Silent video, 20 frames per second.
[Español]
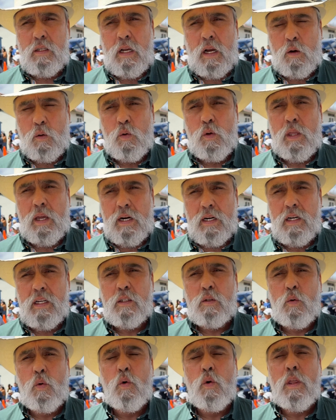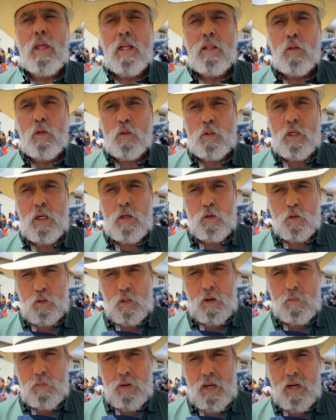a cuidarles, cuidándose ellos
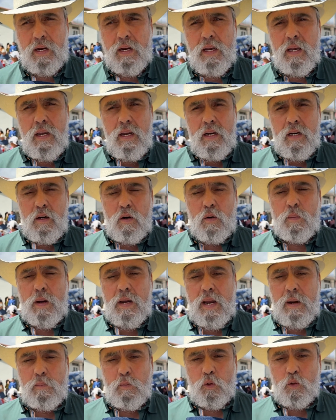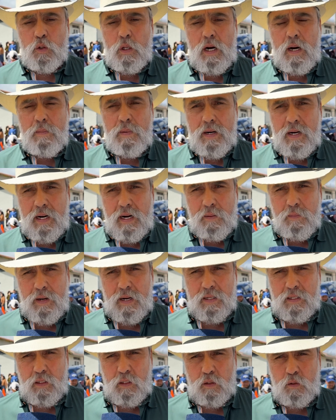también. No vayamos de la manera
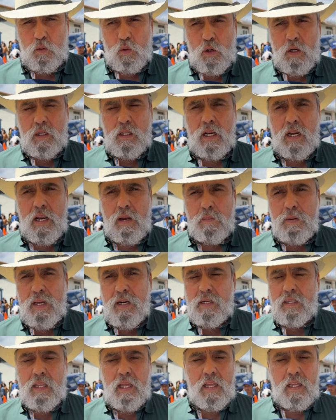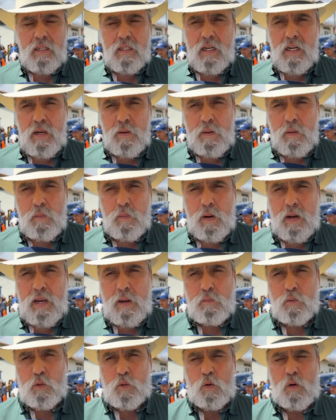más suelta y abierta,
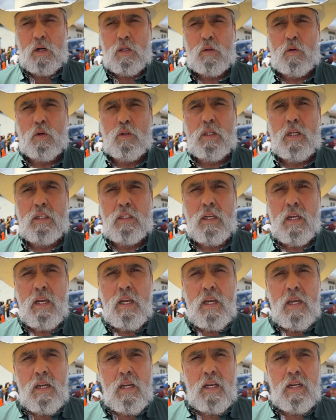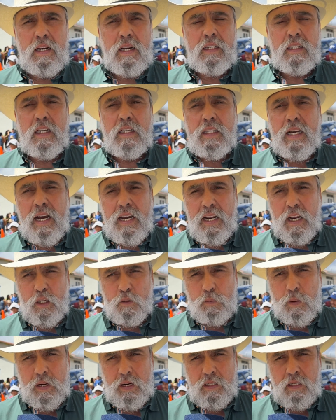vayamos con las cosas eh, necesarias
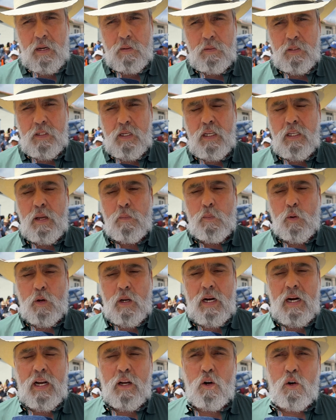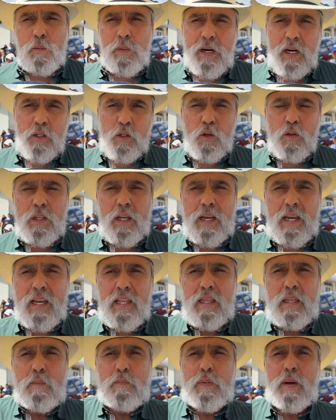para esa visita, porque la aglomeración de
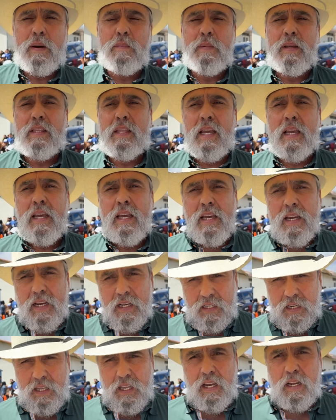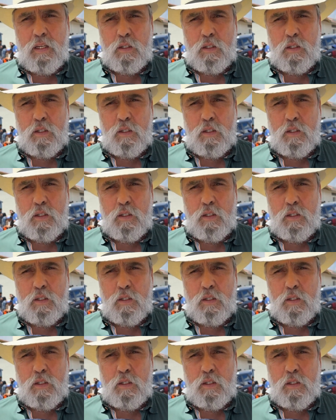gente permite que se den